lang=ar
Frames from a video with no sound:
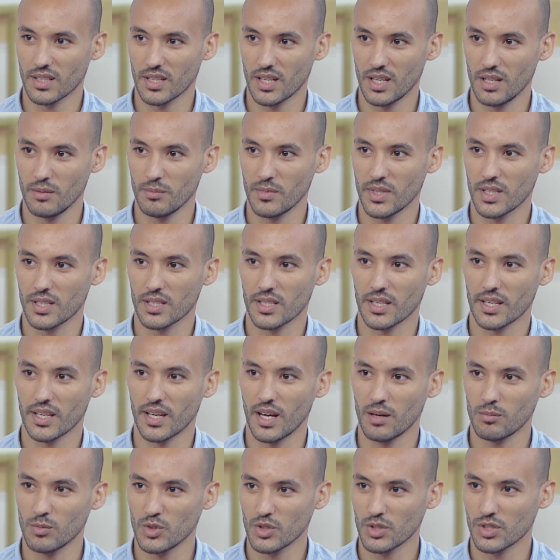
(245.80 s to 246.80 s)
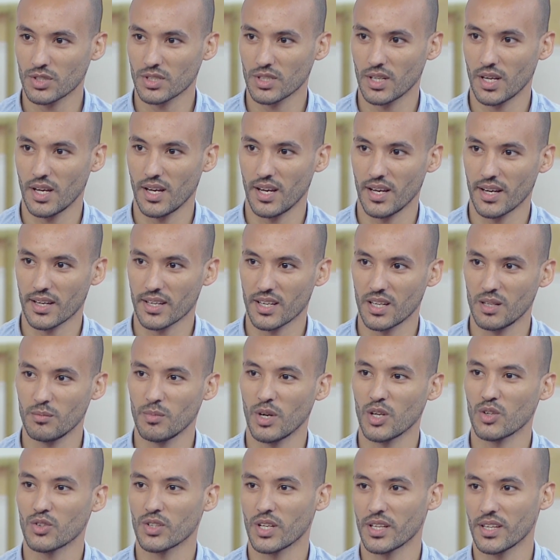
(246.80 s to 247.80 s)
كلمة جاموز آه كلمة
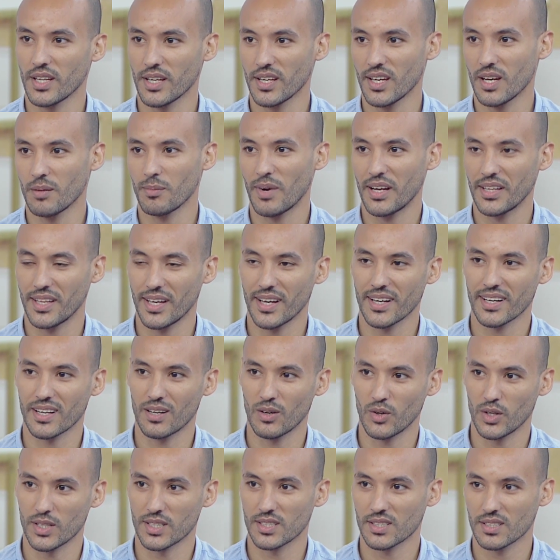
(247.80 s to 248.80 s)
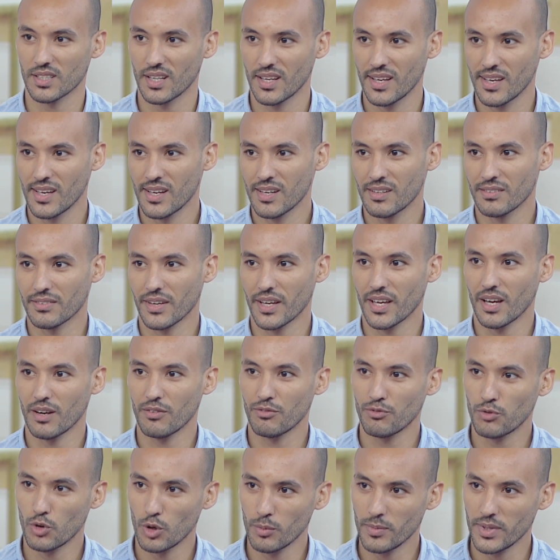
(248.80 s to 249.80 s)
يونانية معناها الجواز فهي
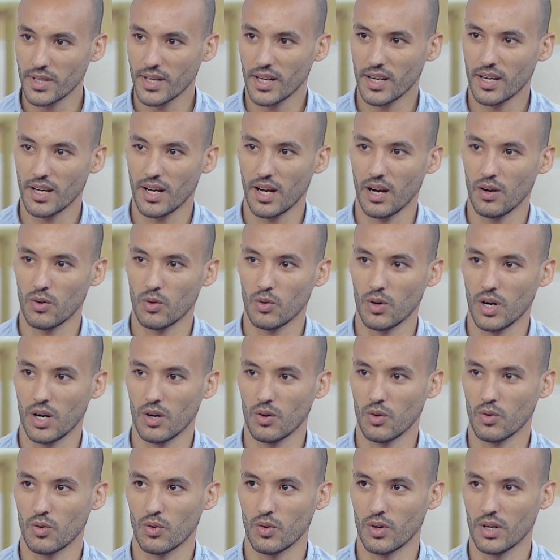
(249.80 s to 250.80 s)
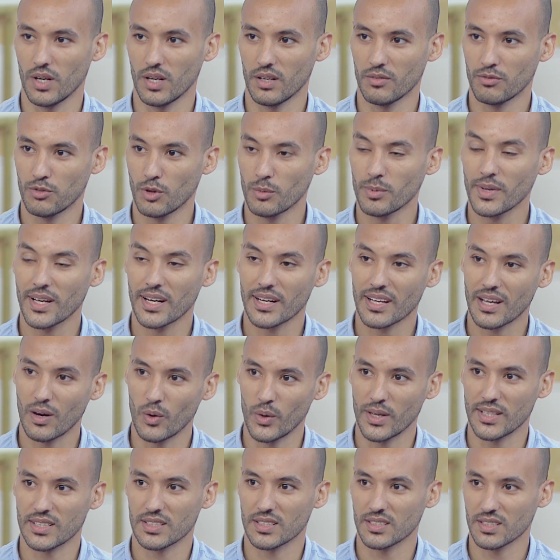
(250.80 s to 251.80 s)
فوبيا او او فوبيا
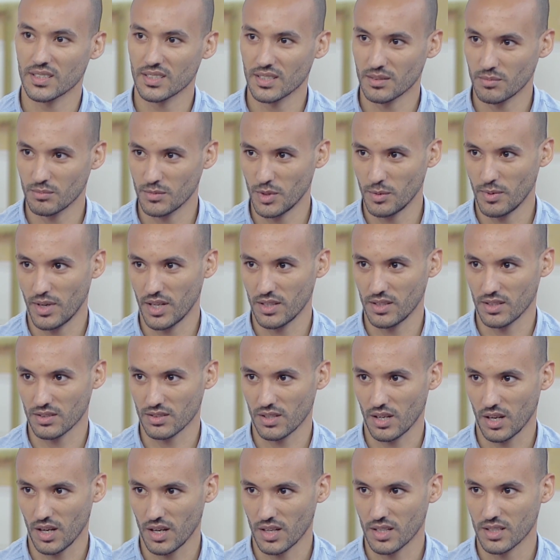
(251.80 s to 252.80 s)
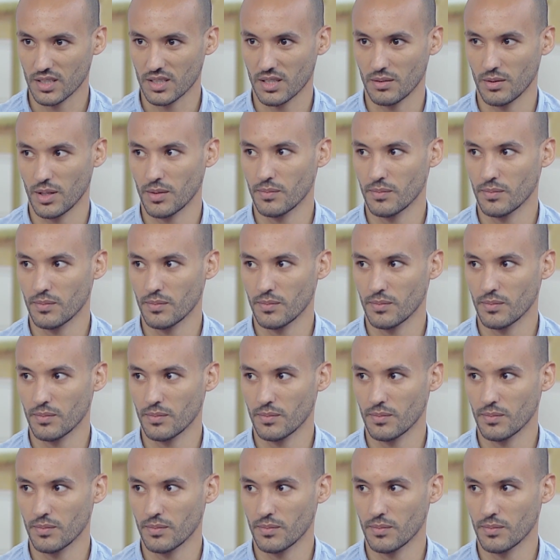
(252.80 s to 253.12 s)
الجواز بمعنى صح بيبقوا خايفين من